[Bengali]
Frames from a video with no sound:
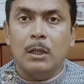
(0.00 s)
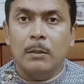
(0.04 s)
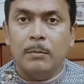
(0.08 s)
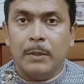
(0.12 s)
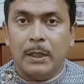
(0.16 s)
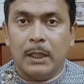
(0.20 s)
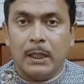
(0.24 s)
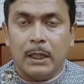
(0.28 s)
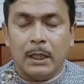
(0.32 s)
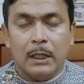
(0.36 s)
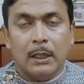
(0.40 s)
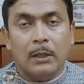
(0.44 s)

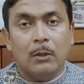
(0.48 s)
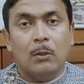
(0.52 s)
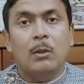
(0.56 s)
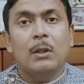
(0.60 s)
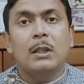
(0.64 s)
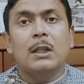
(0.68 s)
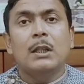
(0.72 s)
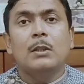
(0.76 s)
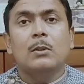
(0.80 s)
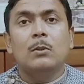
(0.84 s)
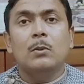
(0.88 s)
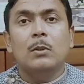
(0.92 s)
পেয়ে গেলেন
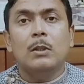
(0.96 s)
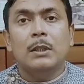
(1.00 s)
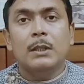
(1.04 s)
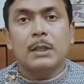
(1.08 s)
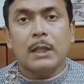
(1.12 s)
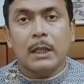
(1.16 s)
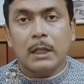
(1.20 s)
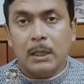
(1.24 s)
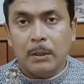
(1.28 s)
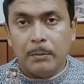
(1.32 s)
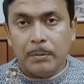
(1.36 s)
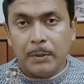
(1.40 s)
হঠাৎ করে
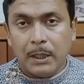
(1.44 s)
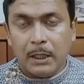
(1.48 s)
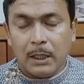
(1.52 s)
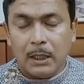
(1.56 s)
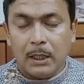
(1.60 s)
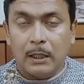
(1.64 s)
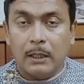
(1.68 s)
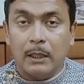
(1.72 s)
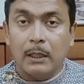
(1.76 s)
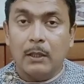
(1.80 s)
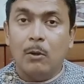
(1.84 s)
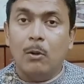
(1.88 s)
চাকরি পেয়ে
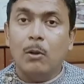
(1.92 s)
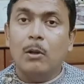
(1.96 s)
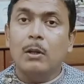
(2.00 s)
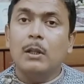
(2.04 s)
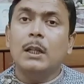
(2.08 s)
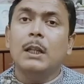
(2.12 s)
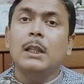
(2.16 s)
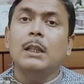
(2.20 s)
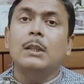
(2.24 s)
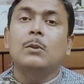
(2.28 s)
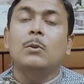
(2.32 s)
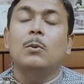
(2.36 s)
গেলেন
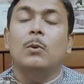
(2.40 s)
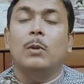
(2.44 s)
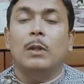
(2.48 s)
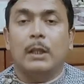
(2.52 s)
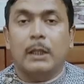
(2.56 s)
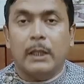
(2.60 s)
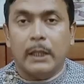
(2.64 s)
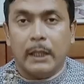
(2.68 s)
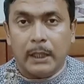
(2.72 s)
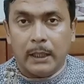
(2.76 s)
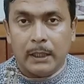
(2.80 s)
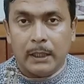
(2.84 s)
হঠাৎ করে দেয়